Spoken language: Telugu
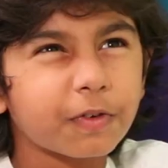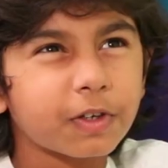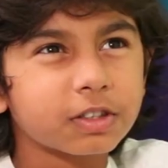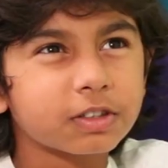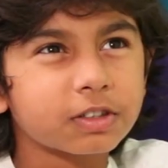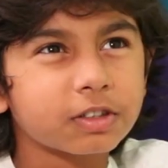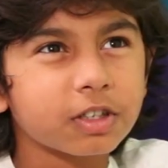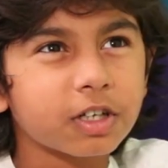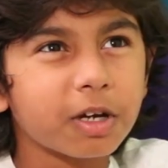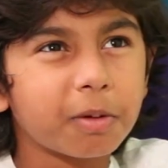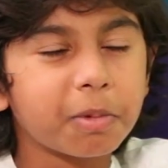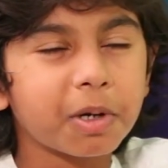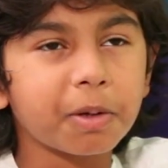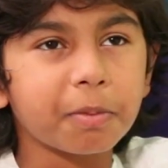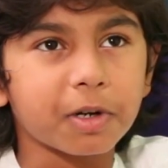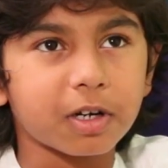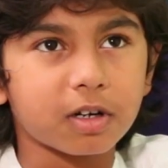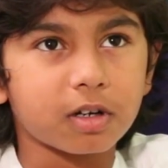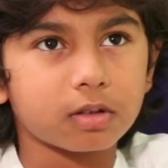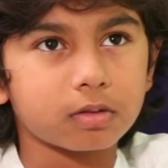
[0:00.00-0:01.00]
ఫస్ట్
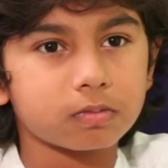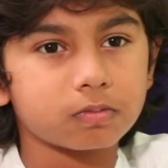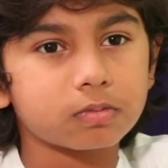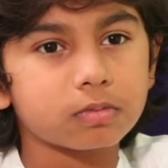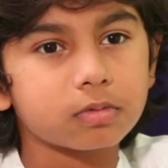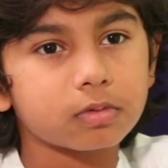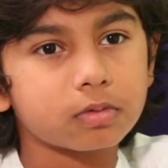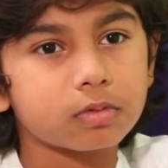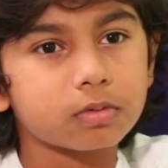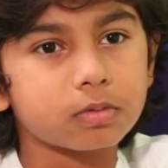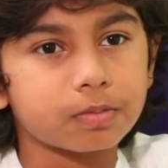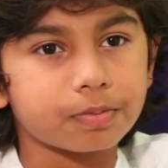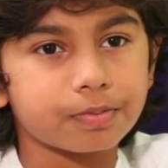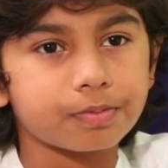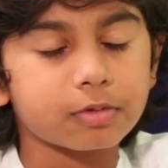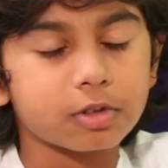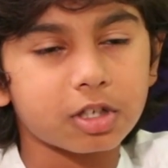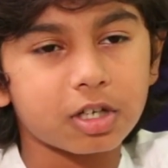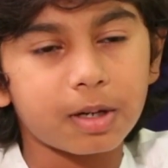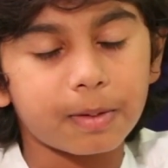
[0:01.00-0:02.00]
గమనం అక్క గమనం
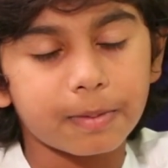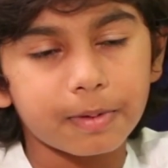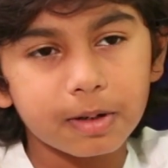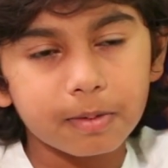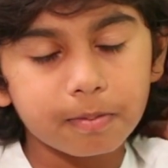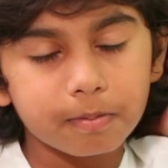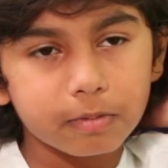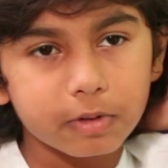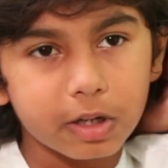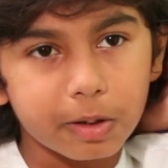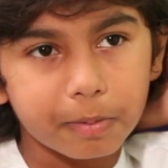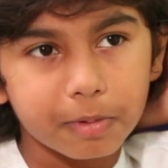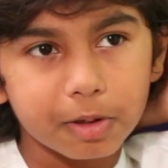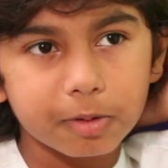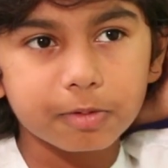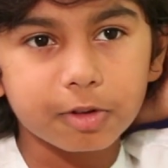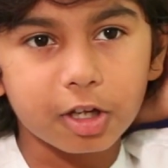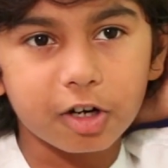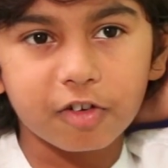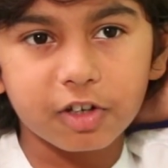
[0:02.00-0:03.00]
గమనం
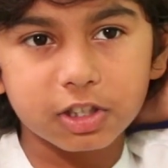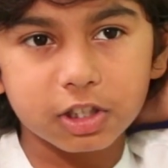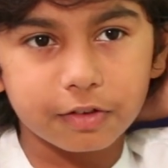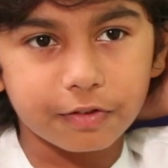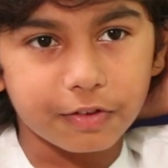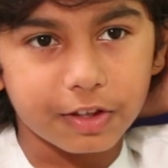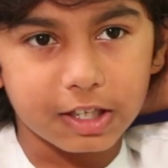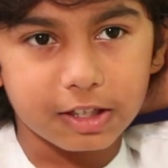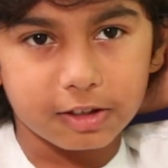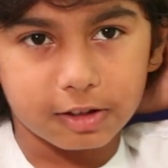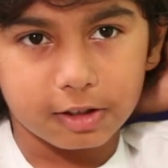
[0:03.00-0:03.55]
గమనం తర్వాత ది